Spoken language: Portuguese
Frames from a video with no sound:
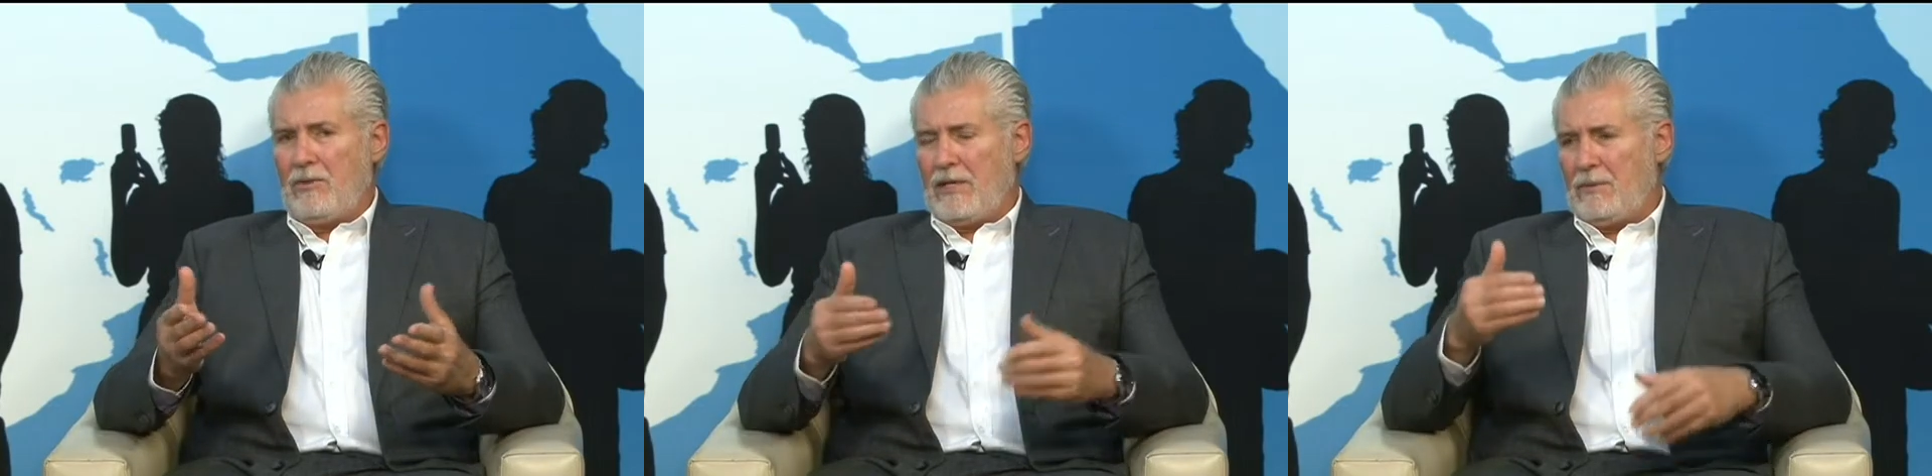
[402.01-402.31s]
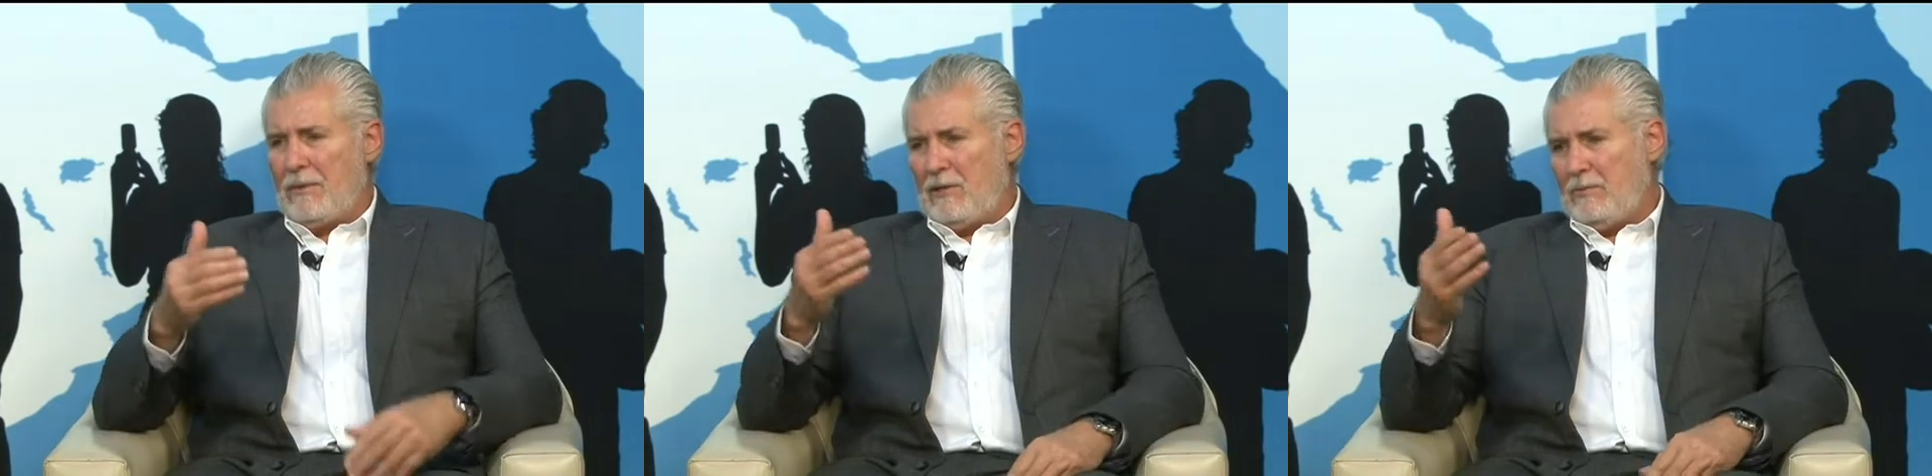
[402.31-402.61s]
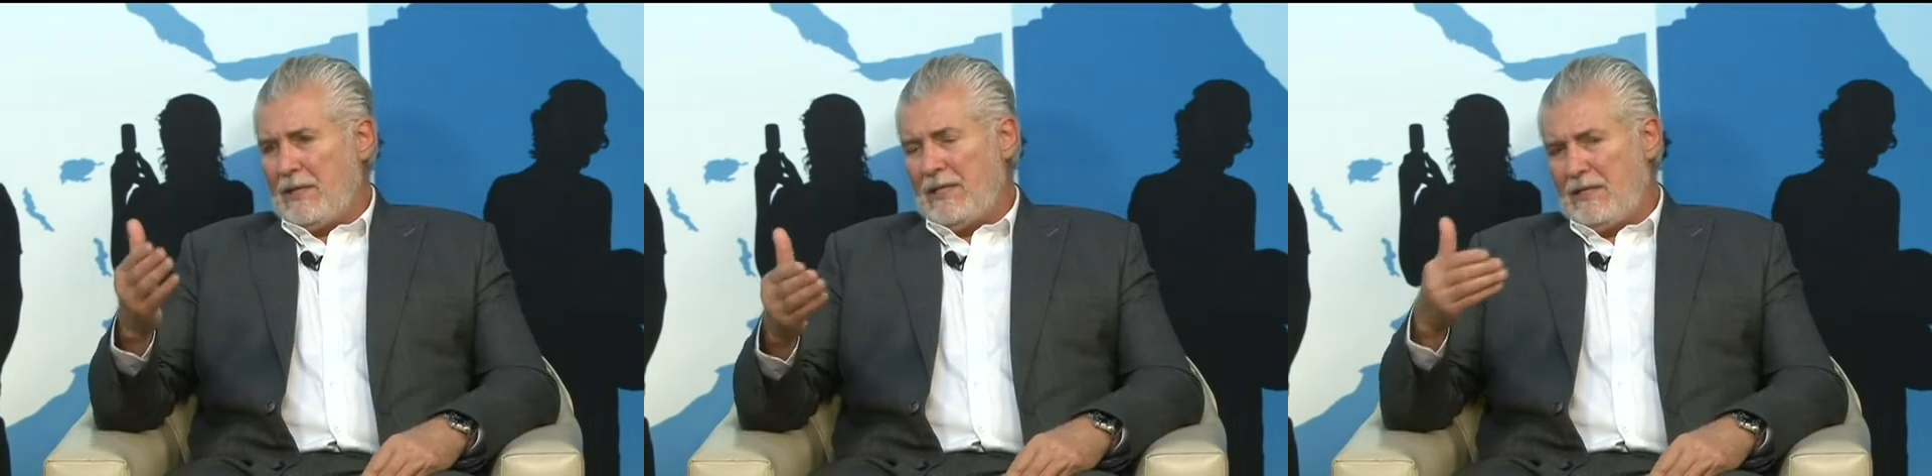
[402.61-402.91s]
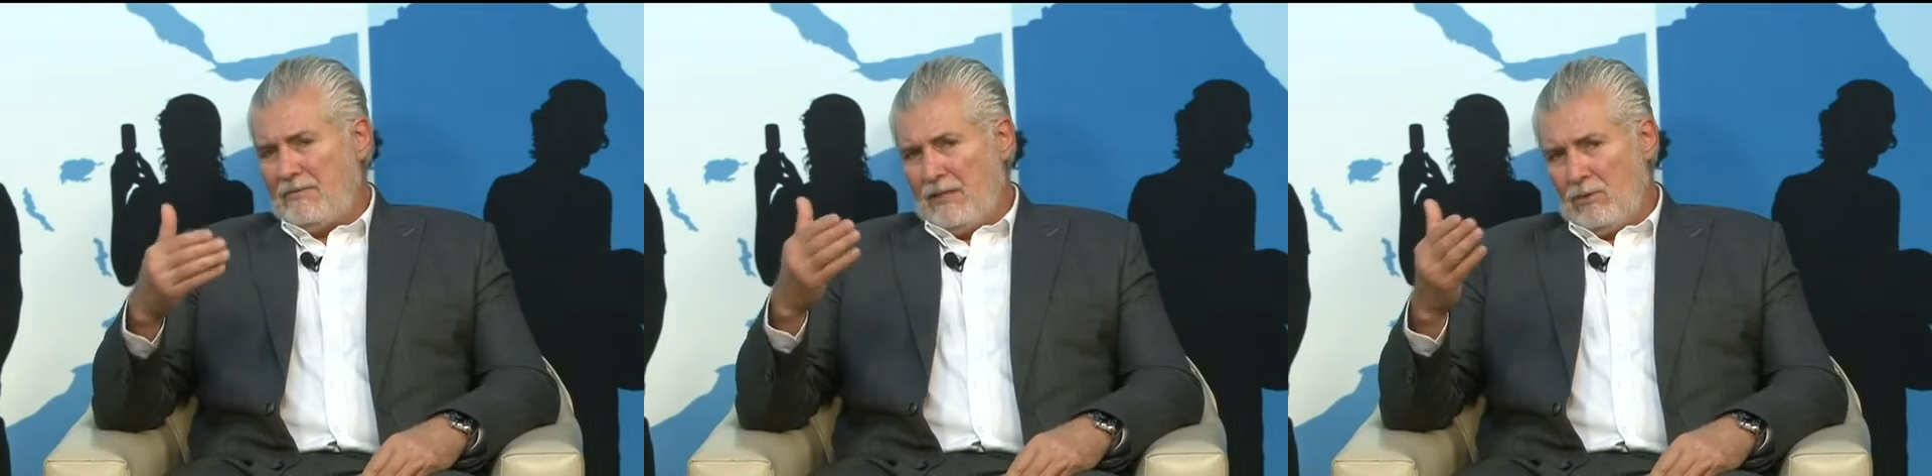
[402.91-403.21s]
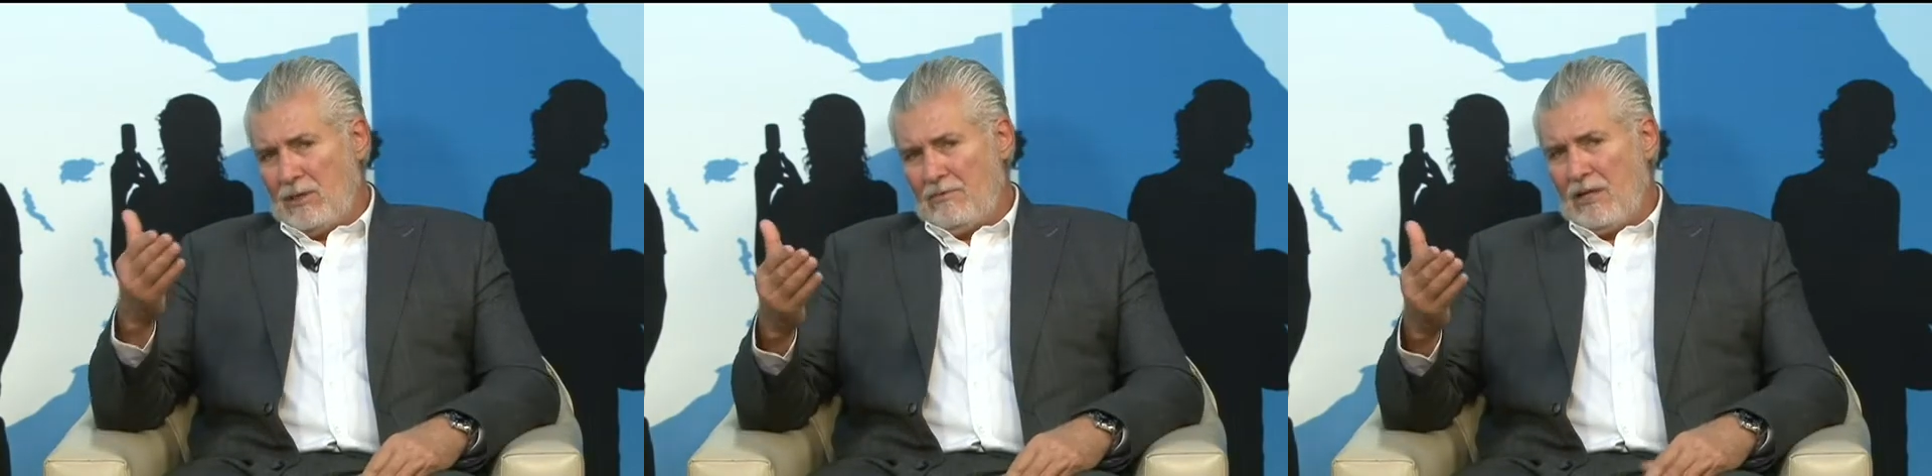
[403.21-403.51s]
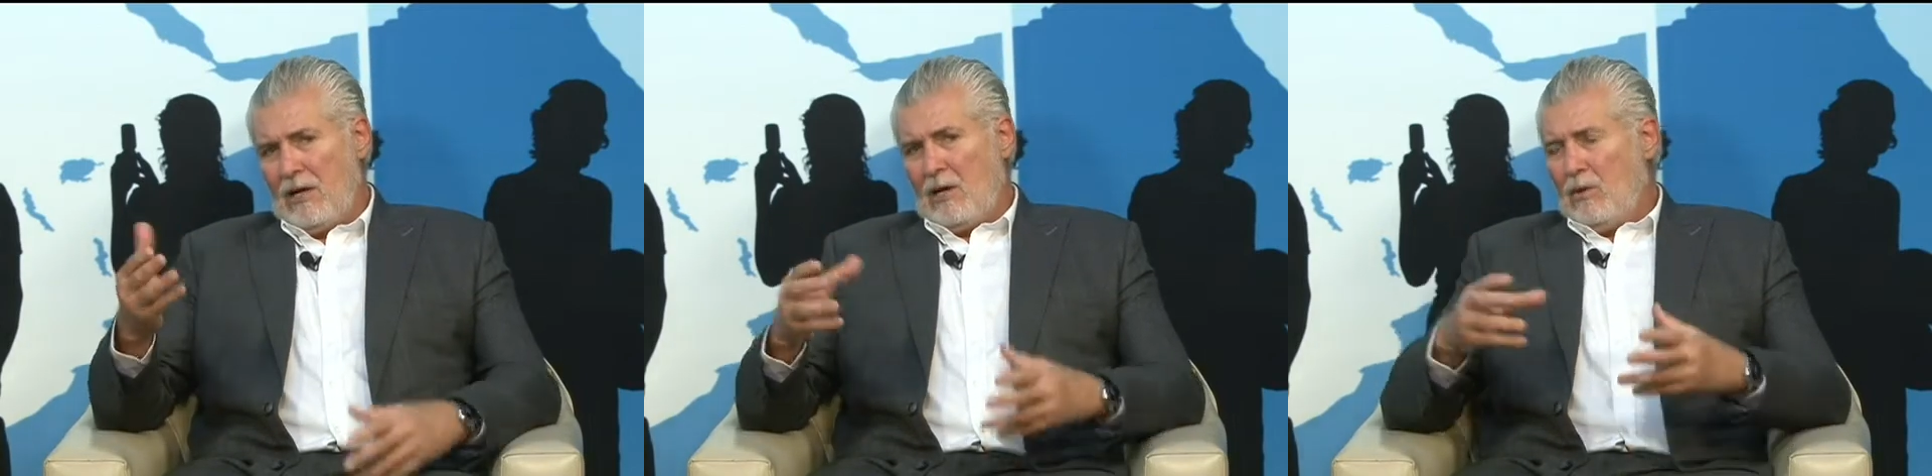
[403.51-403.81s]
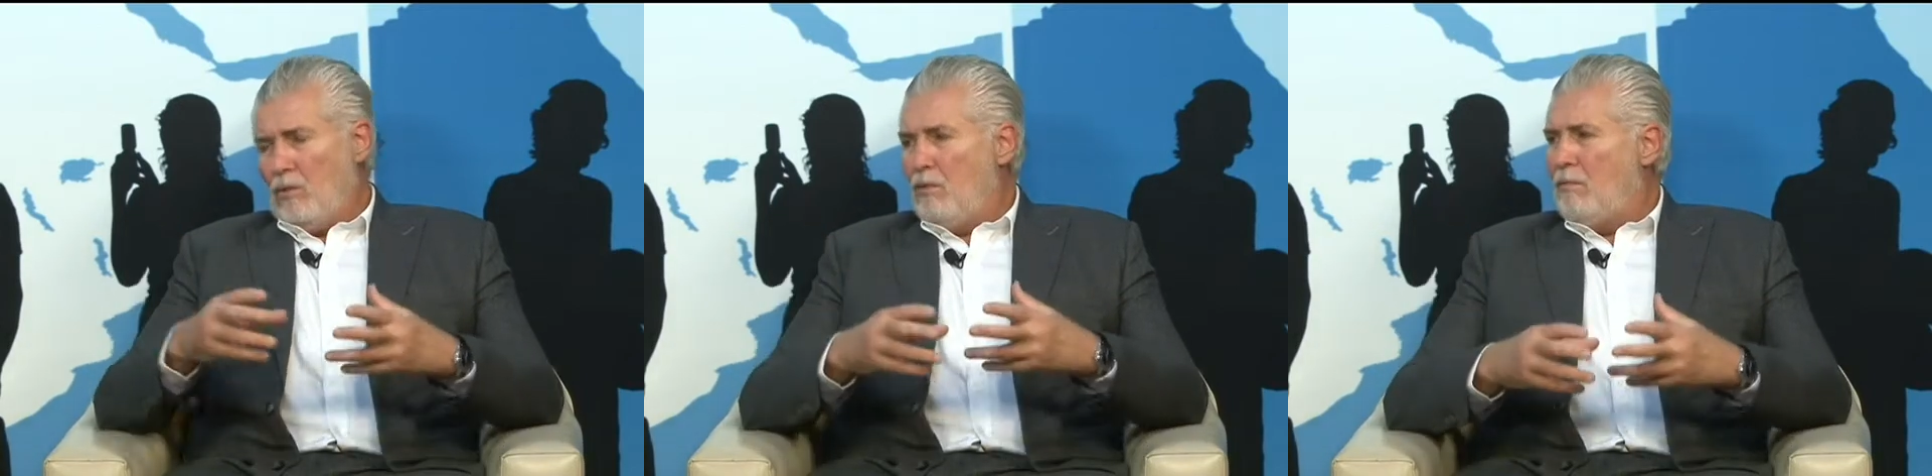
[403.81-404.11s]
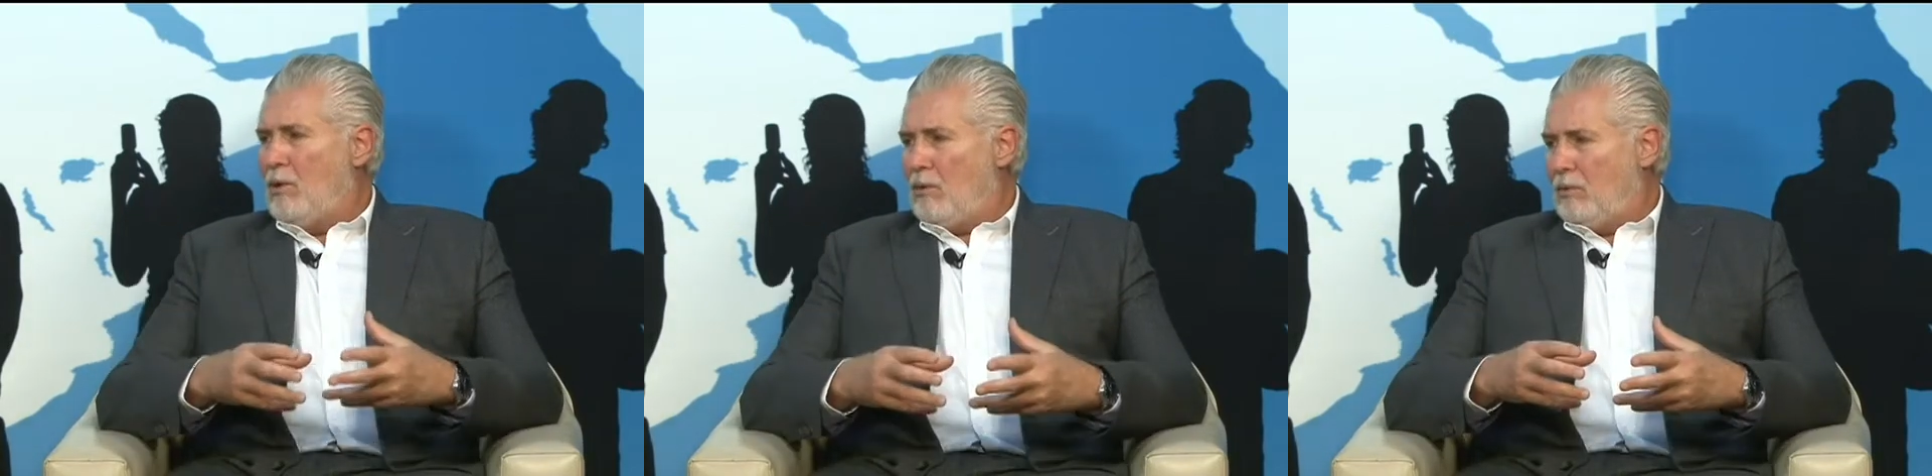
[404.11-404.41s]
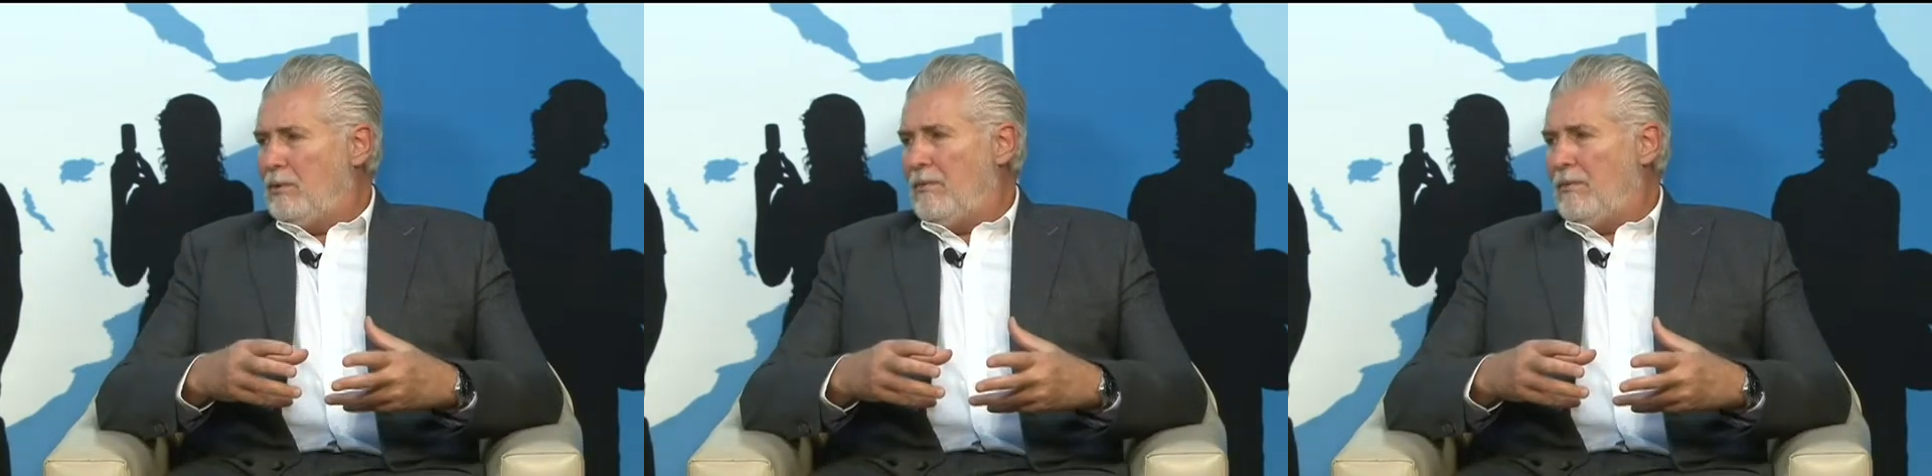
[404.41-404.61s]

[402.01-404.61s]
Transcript: respeito porque tive inclusive um bom